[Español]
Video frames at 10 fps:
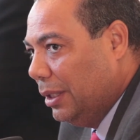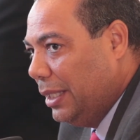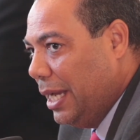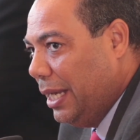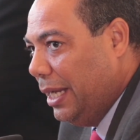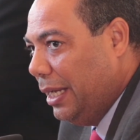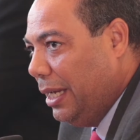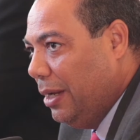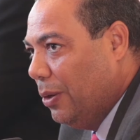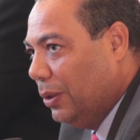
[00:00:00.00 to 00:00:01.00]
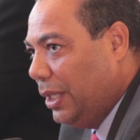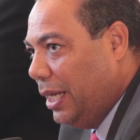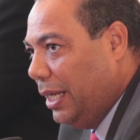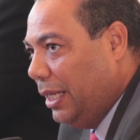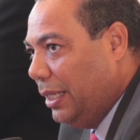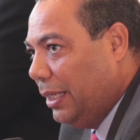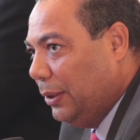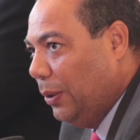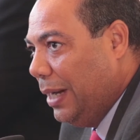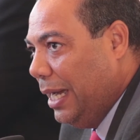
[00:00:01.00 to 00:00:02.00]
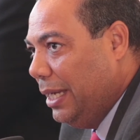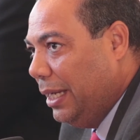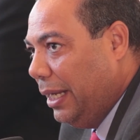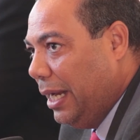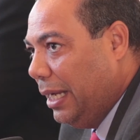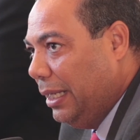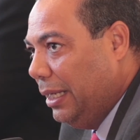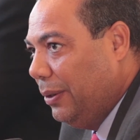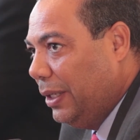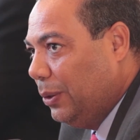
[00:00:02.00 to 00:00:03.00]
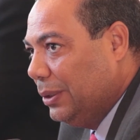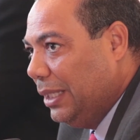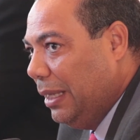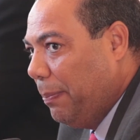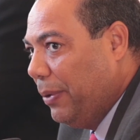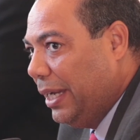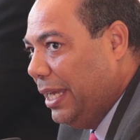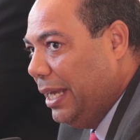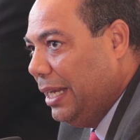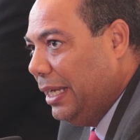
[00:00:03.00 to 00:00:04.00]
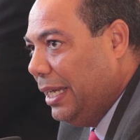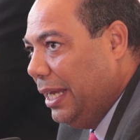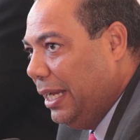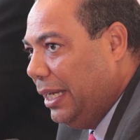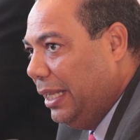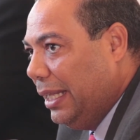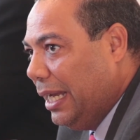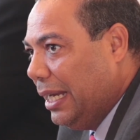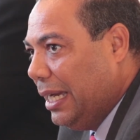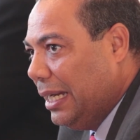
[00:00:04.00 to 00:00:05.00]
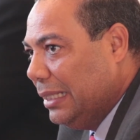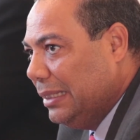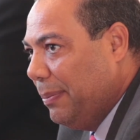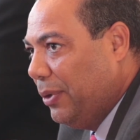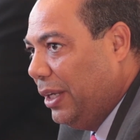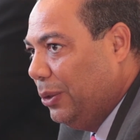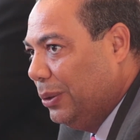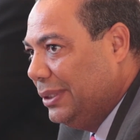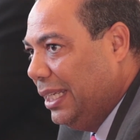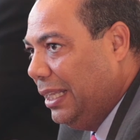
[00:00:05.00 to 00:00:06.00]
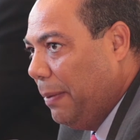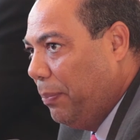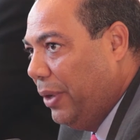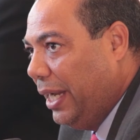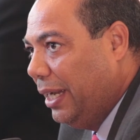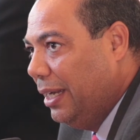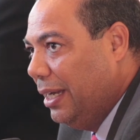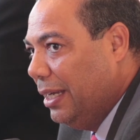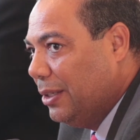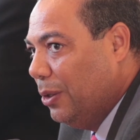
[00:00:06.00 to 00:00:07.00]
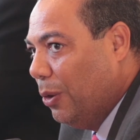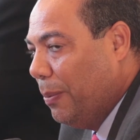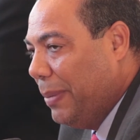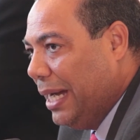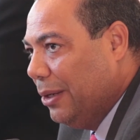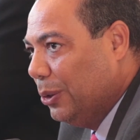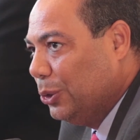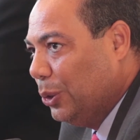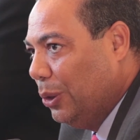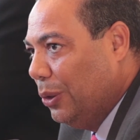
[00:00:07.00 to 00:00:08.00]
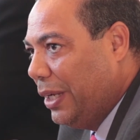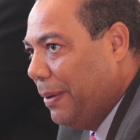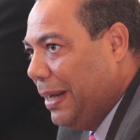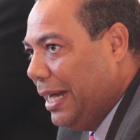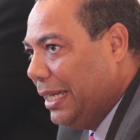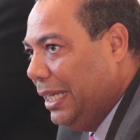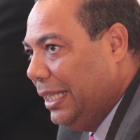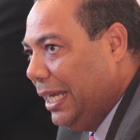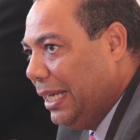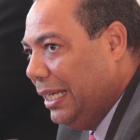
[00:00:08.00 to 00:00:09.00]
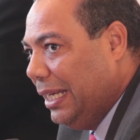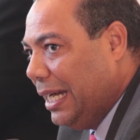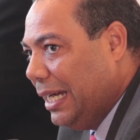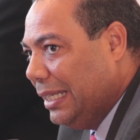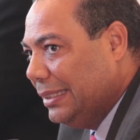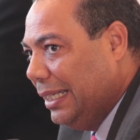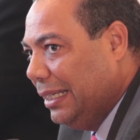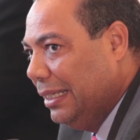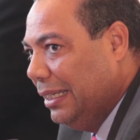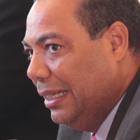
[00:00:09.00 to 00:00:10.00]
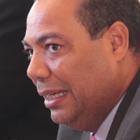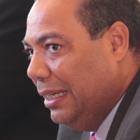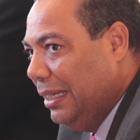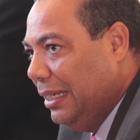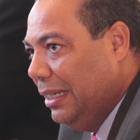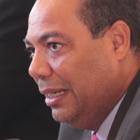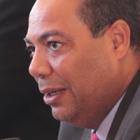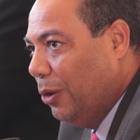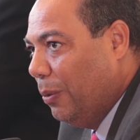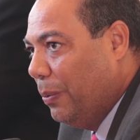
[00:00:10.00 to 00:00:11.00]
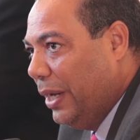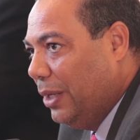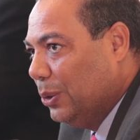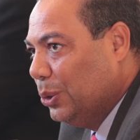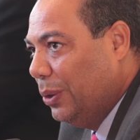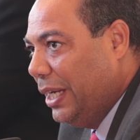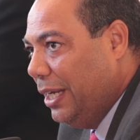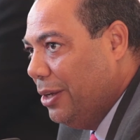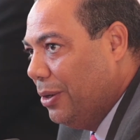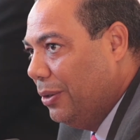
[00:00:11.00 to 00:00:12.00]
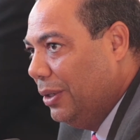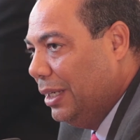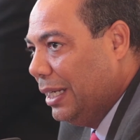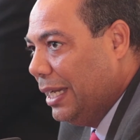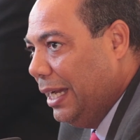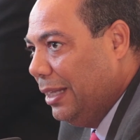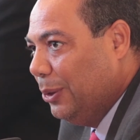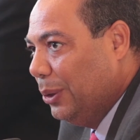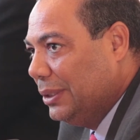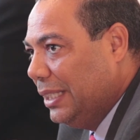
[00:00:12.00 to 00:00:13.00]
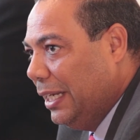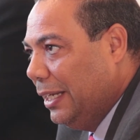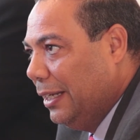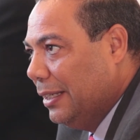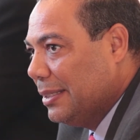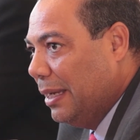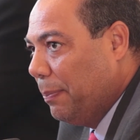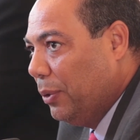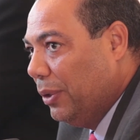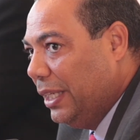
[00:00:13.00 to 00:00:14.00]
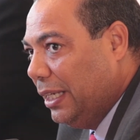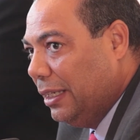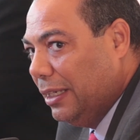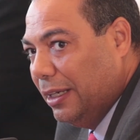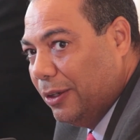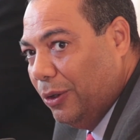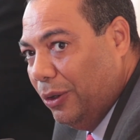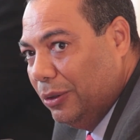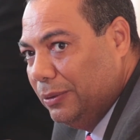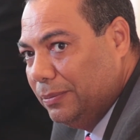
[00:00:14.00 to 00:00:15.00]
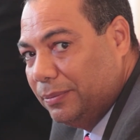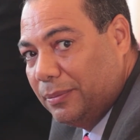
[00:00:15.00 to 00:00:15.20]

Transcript: tienen hijos, tienen de todo ahí criadero y entonces después quién le quiere quitar la casa porque entonces después los malos son los que van a quitarle la casa y los buenos son ellos que entonces se ponen con